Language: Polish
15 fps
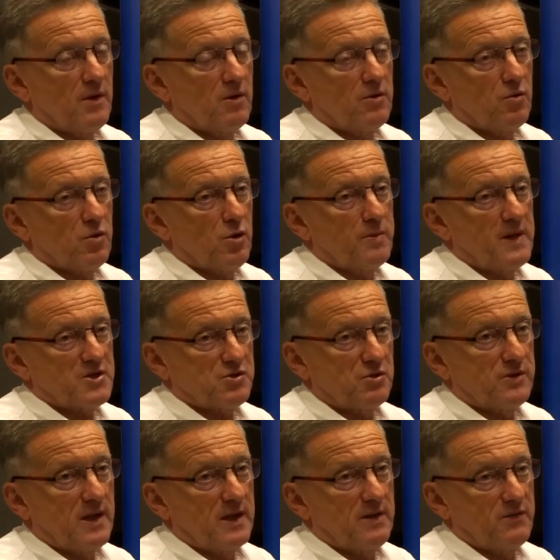urlop na
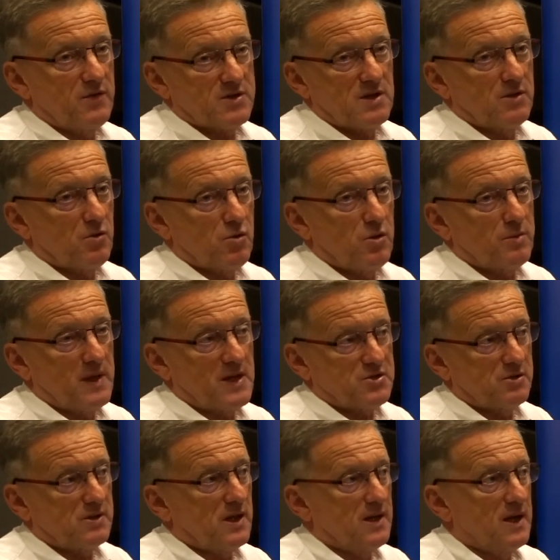żądanie, wniosek o urlop na
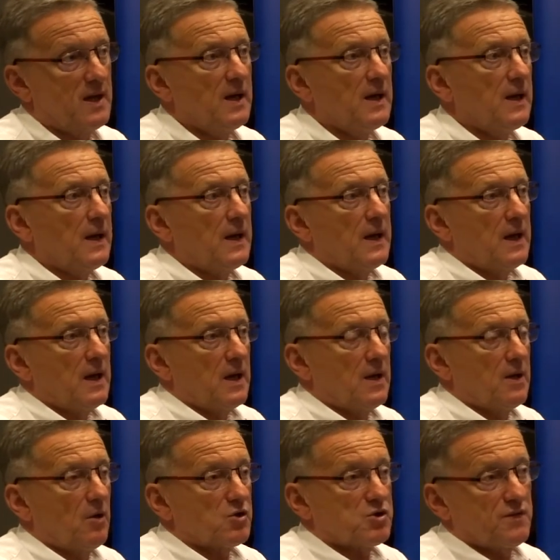żądanie
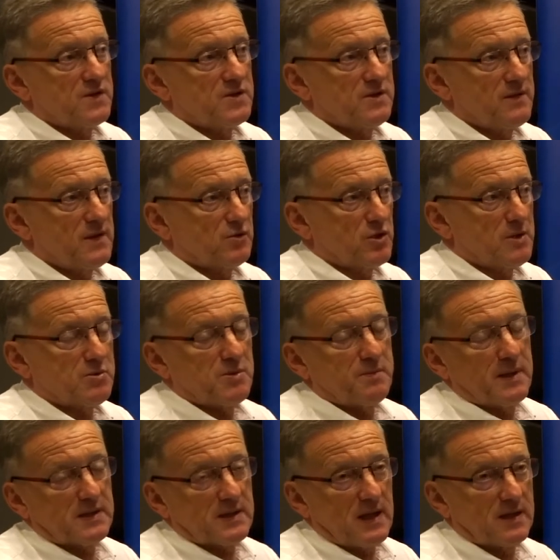E, oczywiście w niektórych
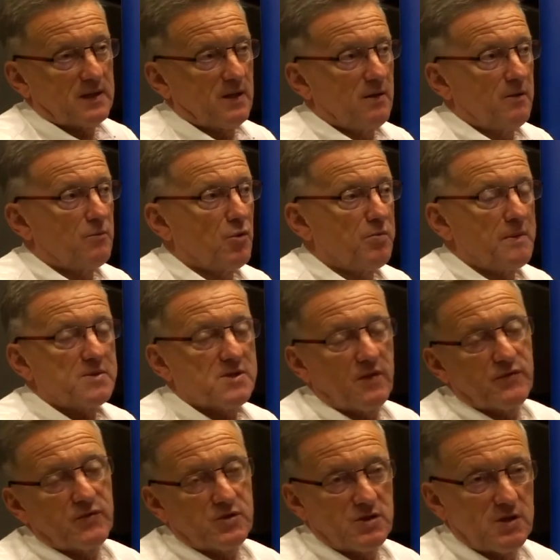przypadkach e, mógłbym
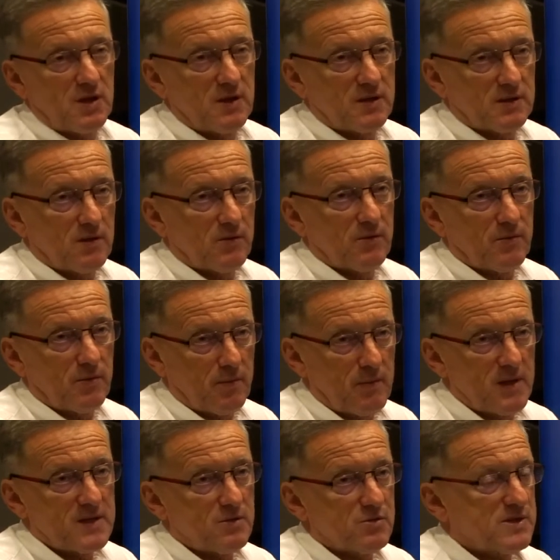cofnąć e, to, bo
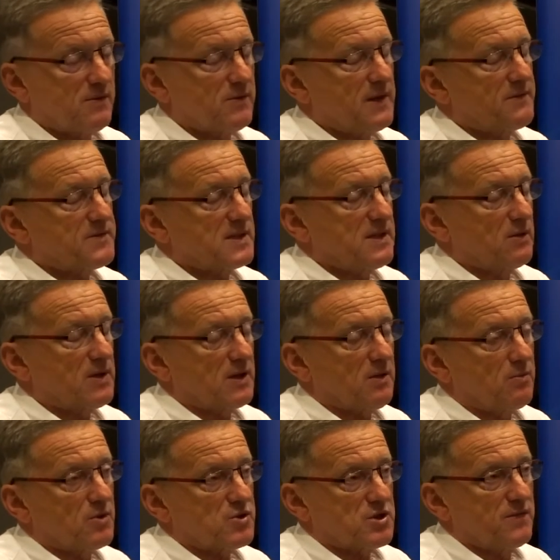ustawodawca dał
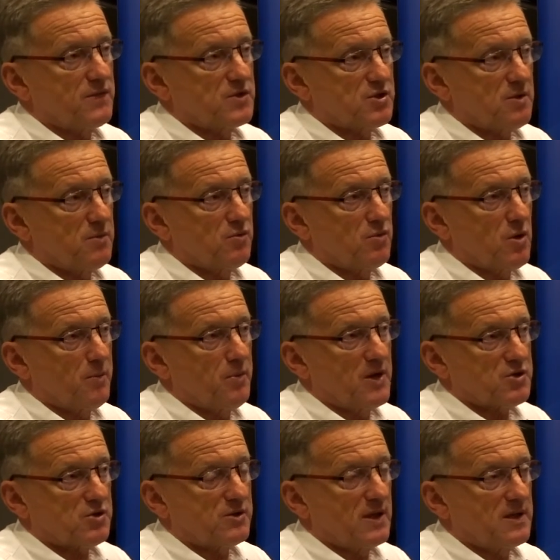taką możliwość, żeby urlopu na
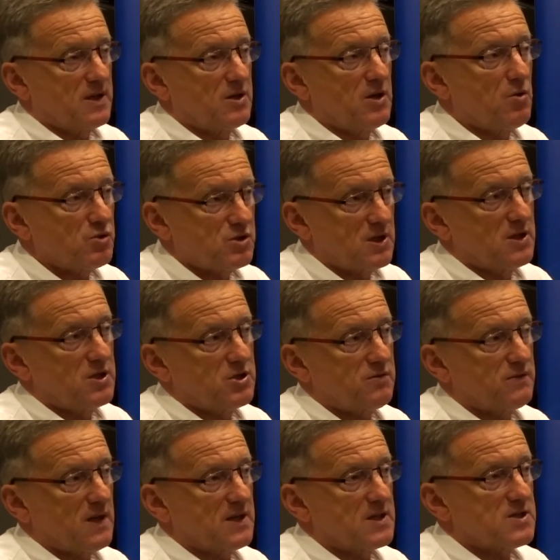żądanie nie udzielić
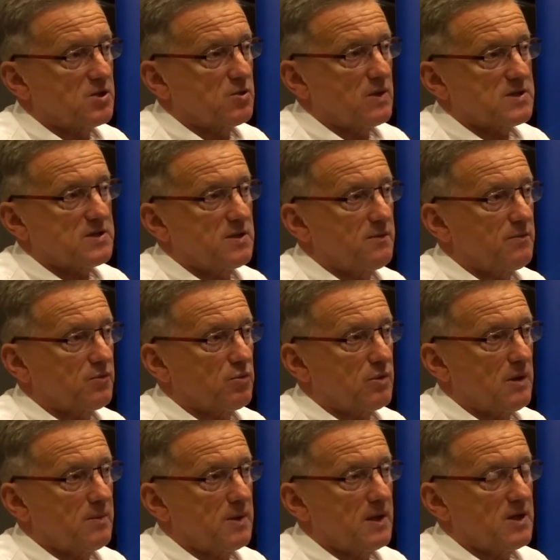w takiej sytuacji,
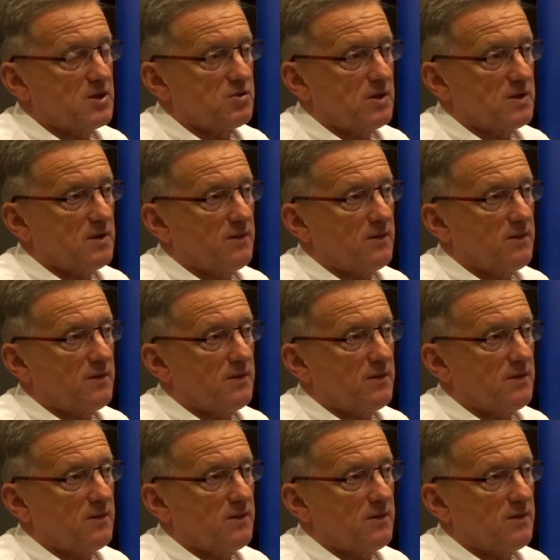która by naraziła